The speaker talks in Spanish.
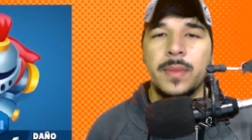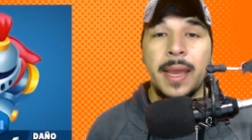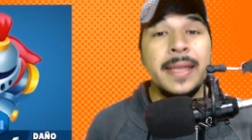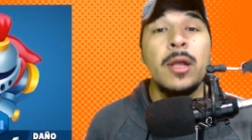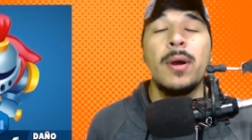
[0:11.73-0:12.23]
En
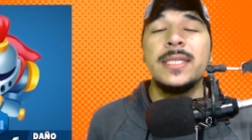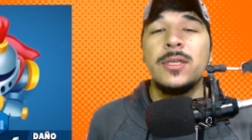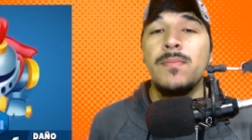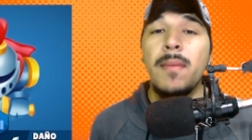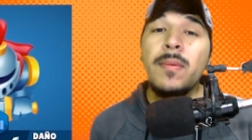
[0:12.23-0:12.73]
esta ocasión
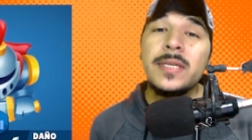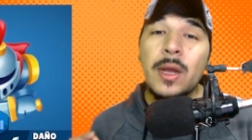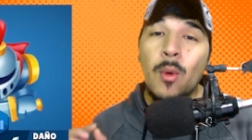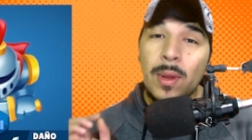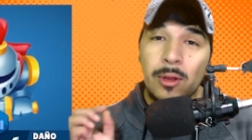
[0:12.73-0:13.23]
vamos a
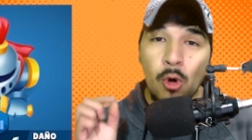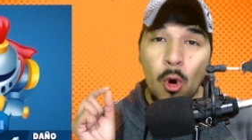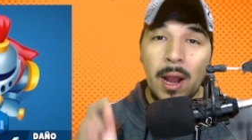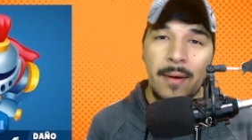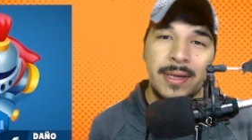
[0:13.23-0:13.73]
estar jugando con un
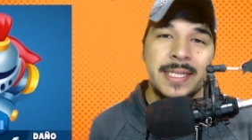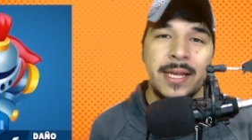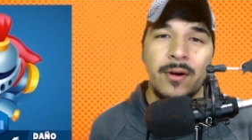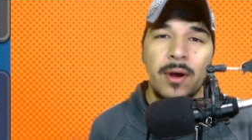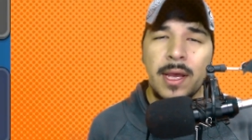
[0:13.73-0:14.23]

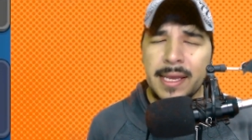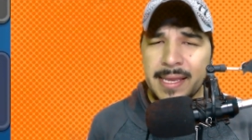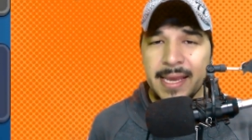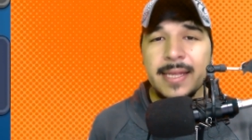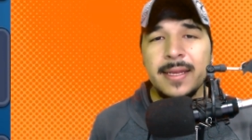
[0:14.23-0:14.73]
caballero.
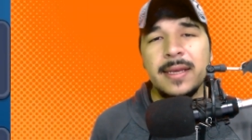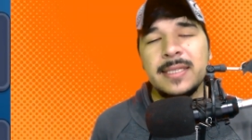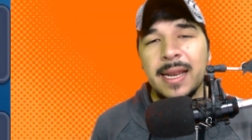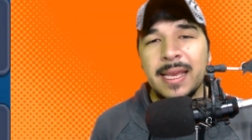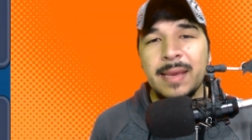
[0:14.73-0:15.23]
Y este es
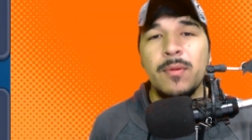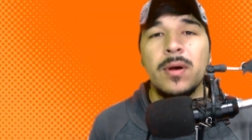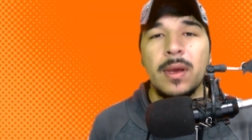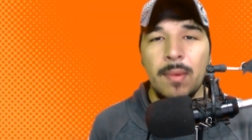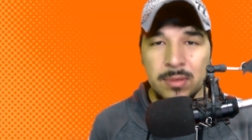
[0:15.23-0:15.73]
el equipo
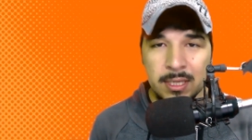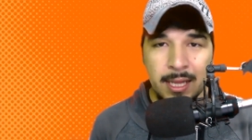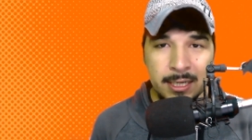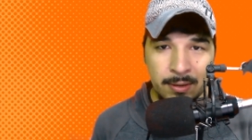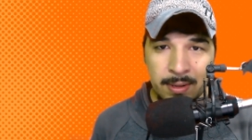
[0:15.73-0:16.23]
que vamos a estar
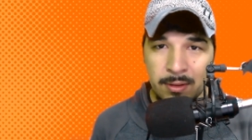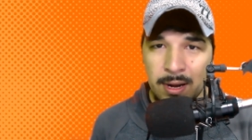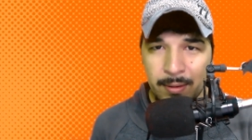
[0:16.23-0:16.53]
llevando a la